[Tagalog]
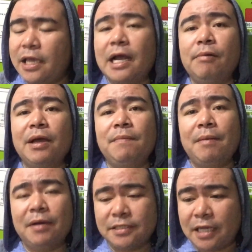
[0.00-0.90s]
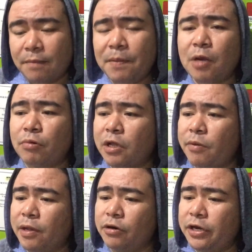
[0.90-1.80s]
ikaw ay babagsak pero kung ikaw
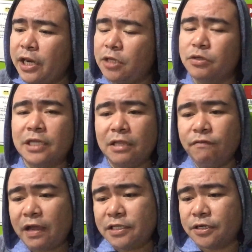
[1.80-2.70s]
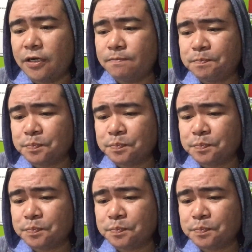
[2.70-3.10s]
ay may coordination sa advisor